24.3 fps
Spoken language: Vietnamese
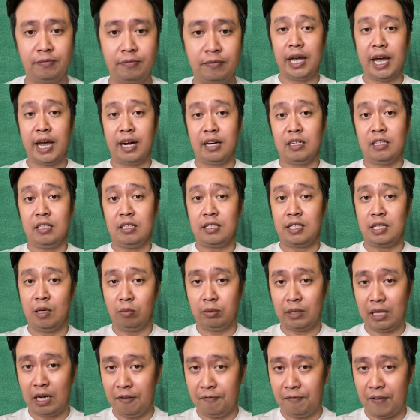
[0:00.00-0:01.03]
tiên trong
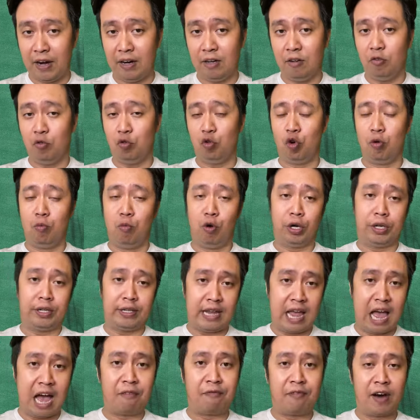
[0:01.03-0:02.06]
thân phận của một
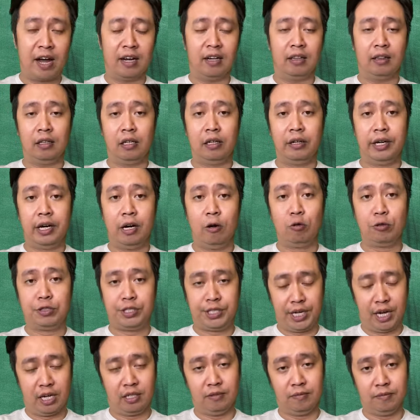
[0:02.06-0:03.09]
nhà văn thời hậu
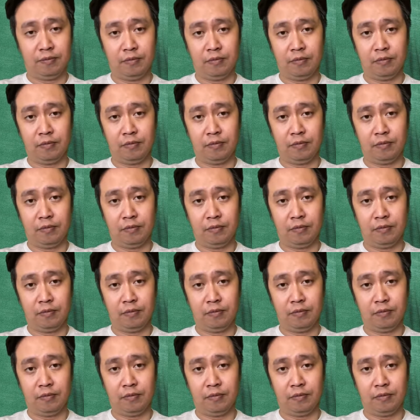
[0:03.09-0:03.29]
chiến,